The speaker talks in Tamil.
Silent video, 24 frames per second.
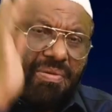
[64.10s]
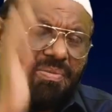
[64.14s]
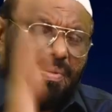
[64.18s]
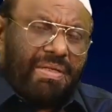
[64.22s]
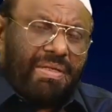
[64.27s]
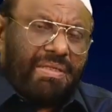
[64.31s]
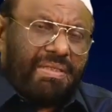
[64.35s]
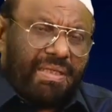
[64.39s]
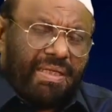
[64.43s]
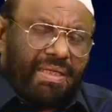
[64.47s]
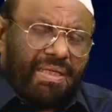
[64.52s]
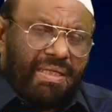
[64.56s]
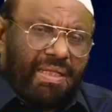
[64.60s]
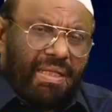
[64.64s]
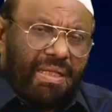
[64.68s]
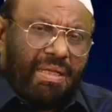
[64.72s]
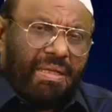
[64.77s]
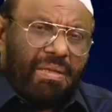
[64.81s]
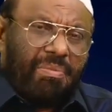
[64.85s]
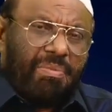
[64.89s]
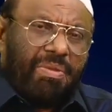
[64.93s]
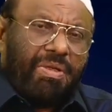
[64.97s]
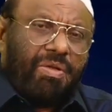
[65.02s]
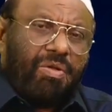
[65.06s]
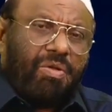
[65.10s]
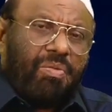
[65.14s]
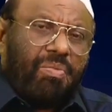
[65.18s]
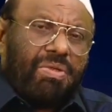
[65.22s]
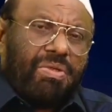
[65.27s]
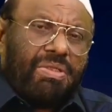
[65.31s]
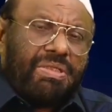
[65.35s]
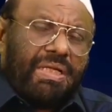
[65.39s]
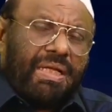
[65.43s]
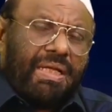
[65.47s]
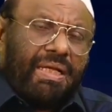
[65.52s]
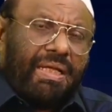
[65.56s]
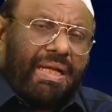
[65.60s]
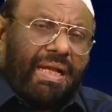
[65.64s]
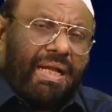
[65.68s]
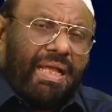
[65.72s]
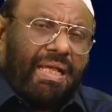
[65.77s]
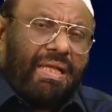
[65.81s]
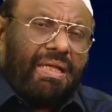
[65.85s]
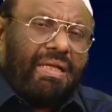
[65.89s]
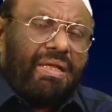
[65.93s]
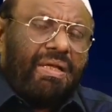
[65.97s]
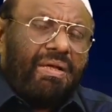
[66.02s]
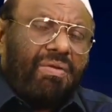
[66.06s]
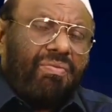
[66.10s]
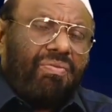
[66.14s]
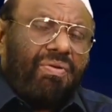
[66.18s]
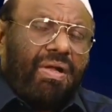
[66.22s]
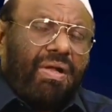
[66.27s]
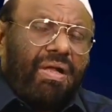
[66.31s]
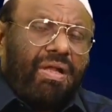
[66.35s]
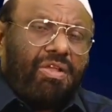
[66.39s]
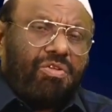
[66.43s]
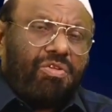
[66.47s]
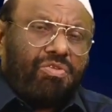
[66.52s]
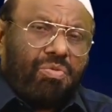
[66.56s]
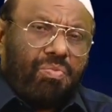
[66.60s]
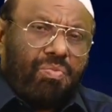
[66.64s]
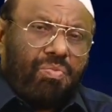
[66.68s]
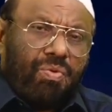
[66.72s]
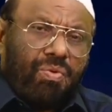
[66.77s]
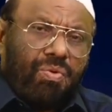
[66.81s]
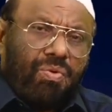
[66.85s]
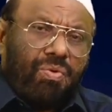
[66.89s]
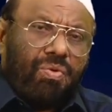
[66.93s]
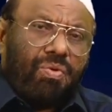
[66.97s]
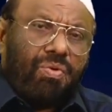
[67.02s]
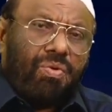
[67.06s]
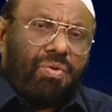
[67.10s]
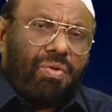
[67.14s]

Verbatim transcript: ஃபமன் ஷஹித மின்குமுர் சஹர ஃபொல்ய சும்ஹூ